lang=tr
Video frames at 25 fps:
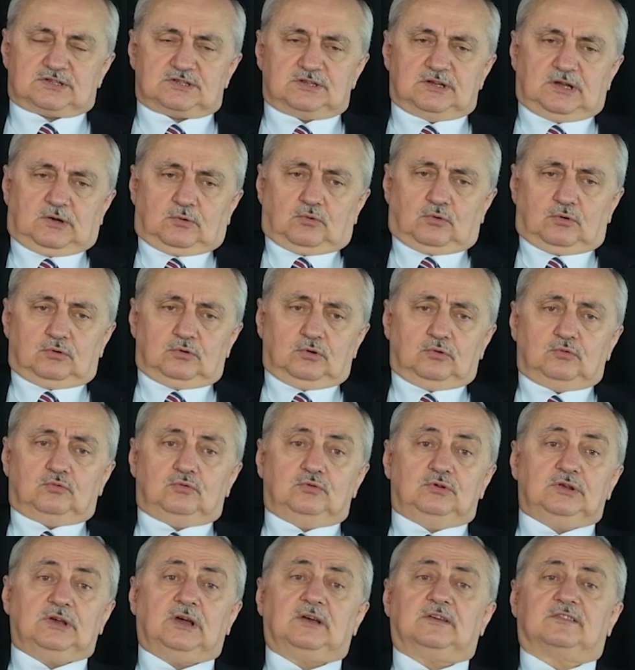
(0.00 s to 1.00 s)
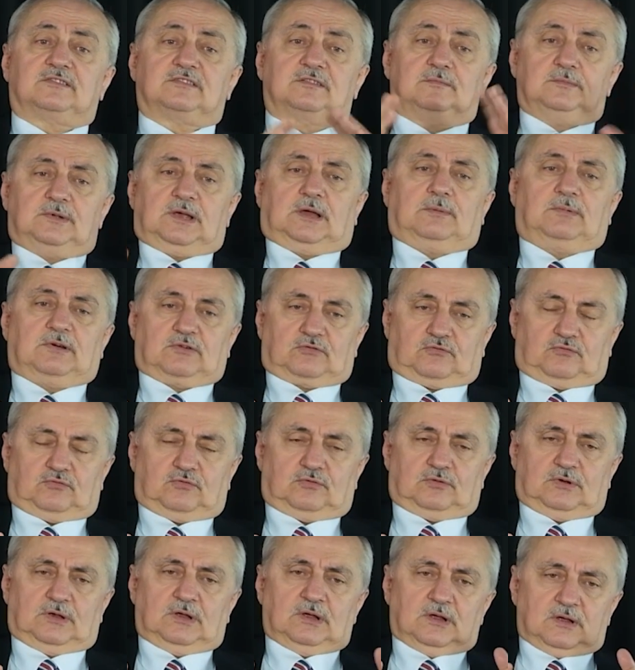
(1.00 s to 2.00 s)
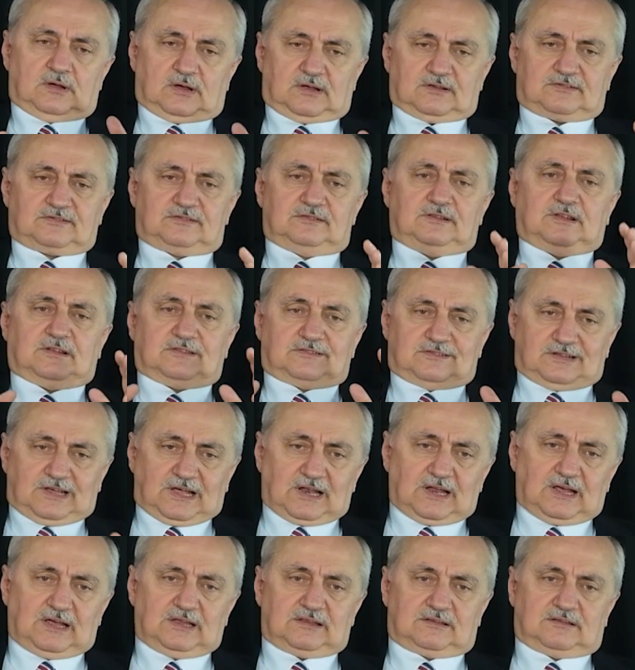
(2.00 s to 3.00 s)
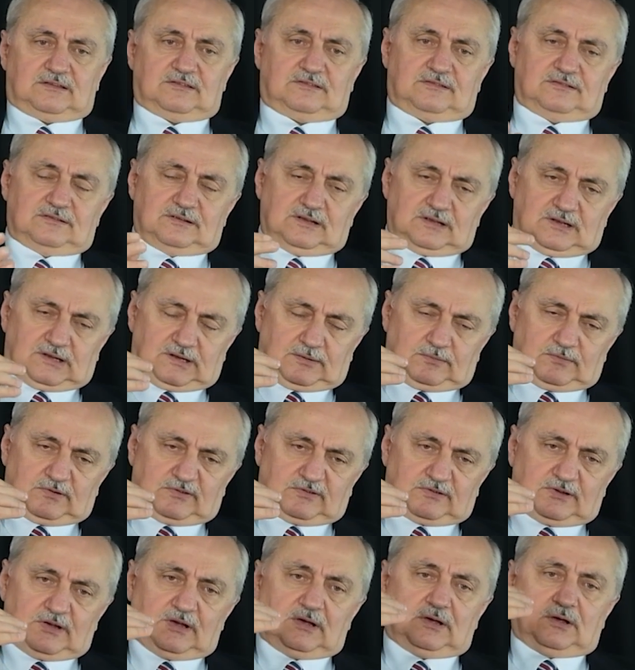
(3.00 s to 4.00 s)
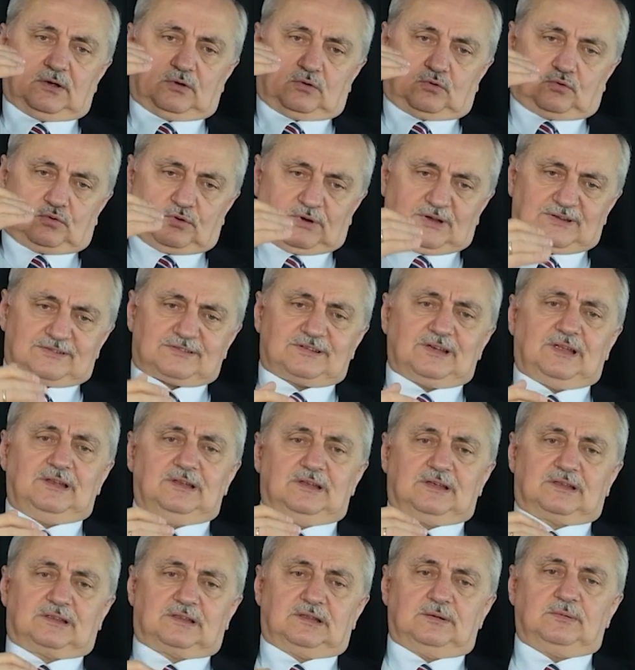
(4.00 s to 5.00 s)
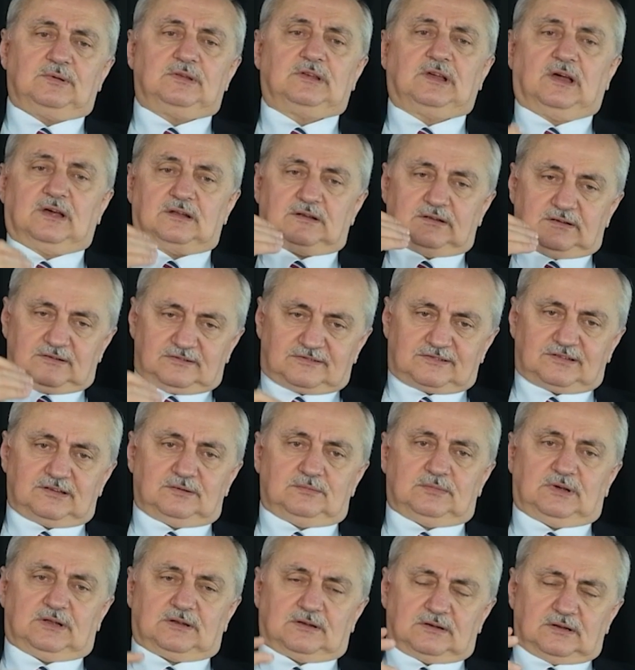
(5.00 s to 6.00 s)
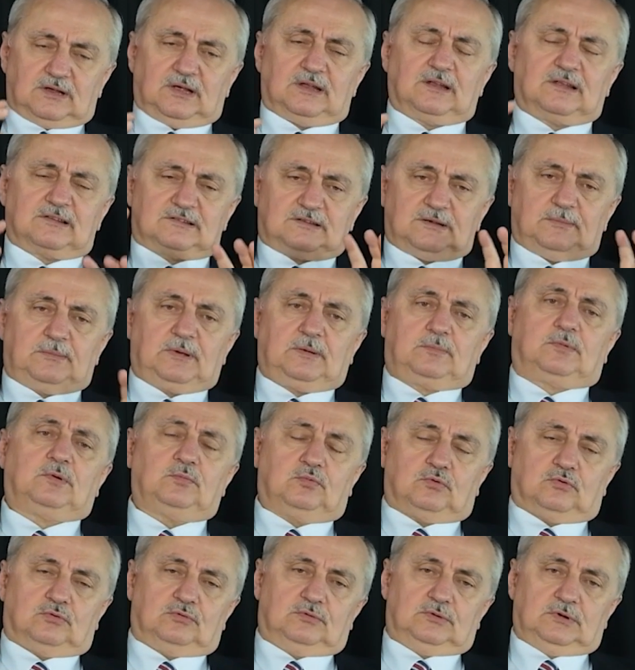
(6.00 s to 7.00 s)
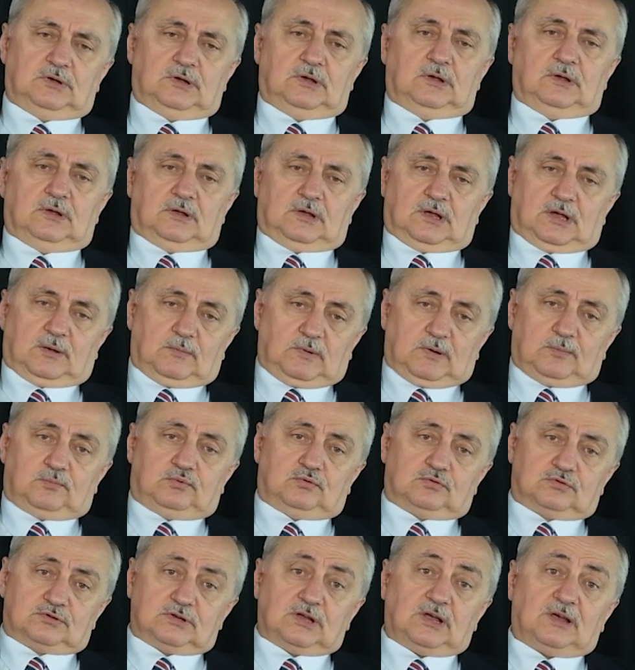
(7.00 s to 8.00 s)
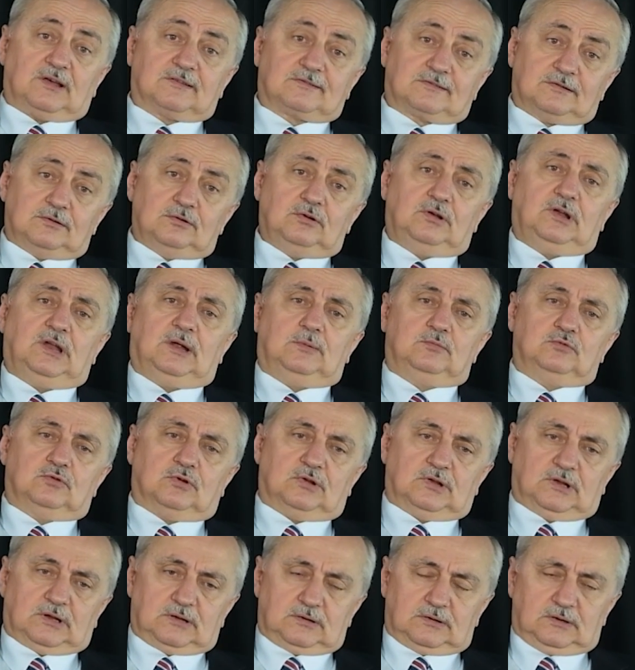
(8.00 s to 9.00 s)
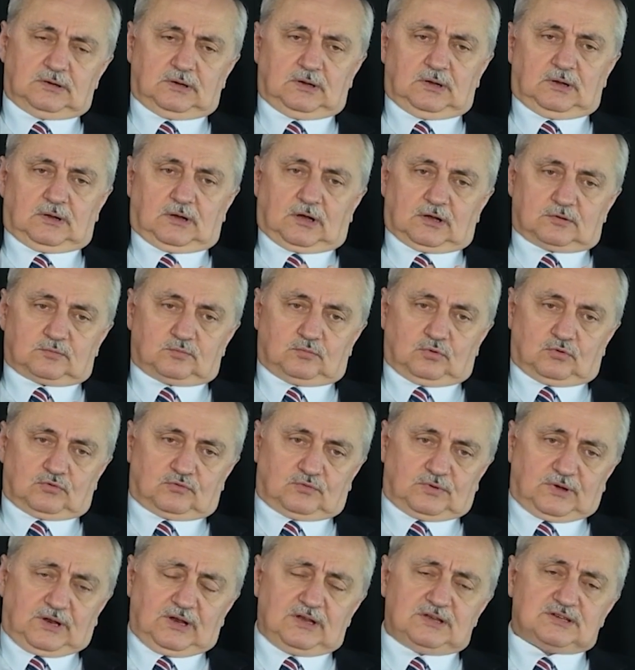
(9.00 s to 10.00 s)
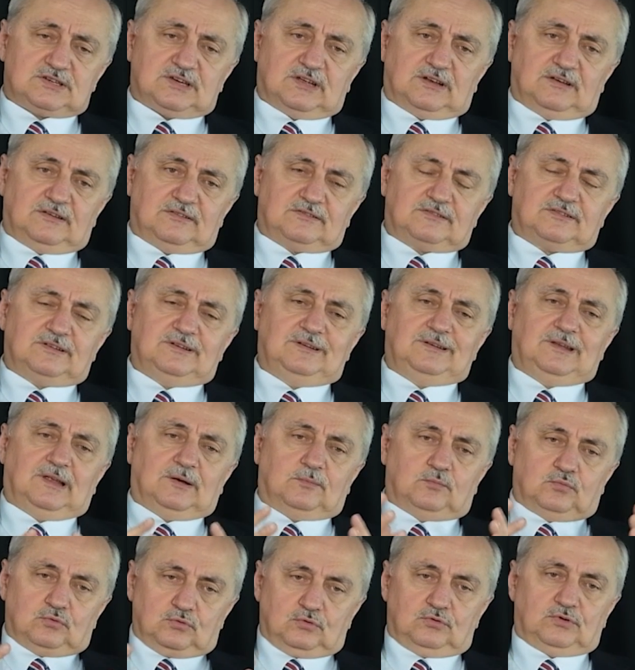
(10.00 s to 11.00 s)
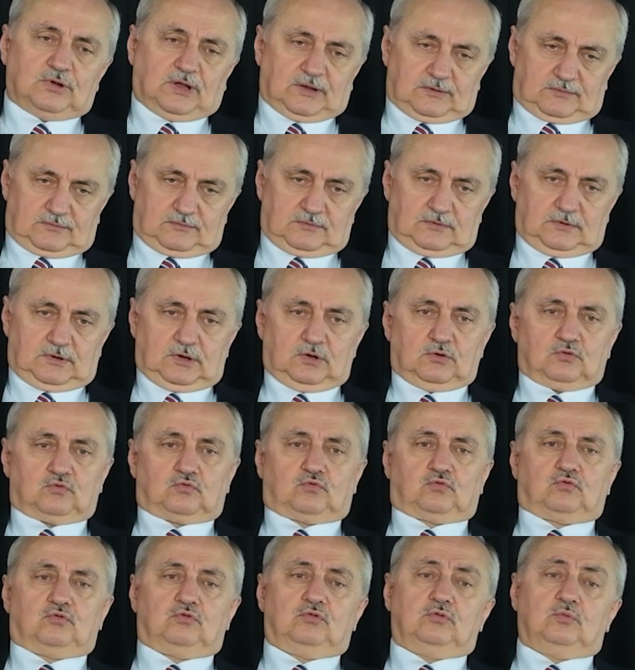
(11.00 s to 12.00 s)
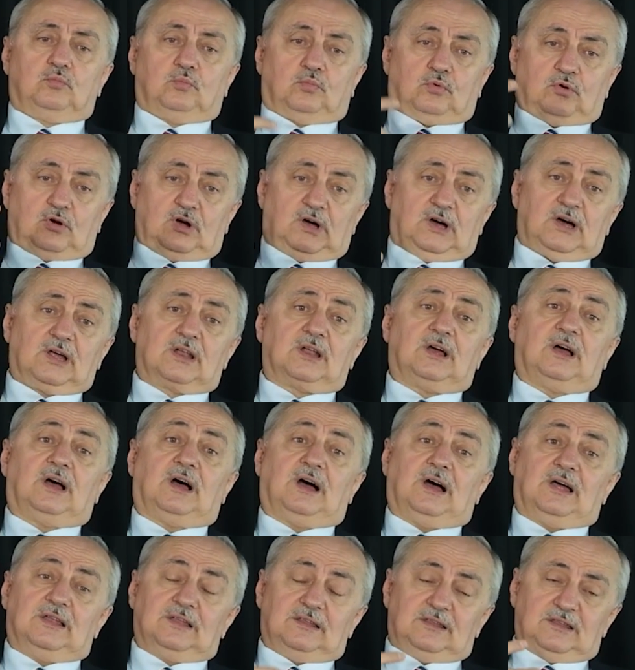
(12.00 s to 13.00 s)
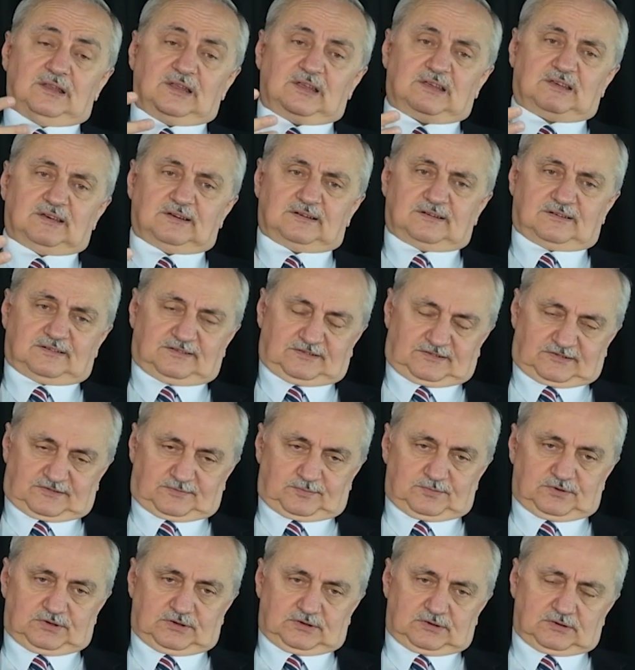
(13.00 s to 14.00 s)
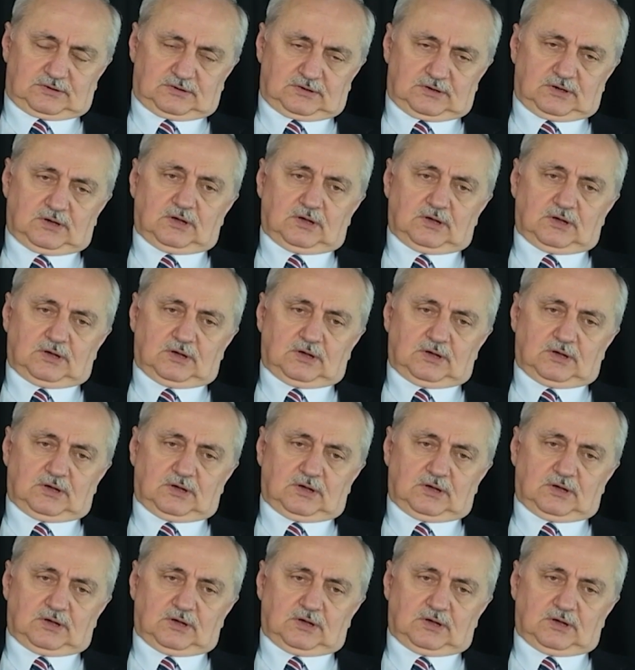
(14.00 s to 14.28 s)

için ne oluyor? Dünya ısınmaya başlıyor. Aslında sera etkisi dediğimiz küresel iklimin yani ısınmanın ana sebebi bu. Ama burada asıl önemli olan atmosfer içerisinde bulunan suyun buhar halindeki kısmının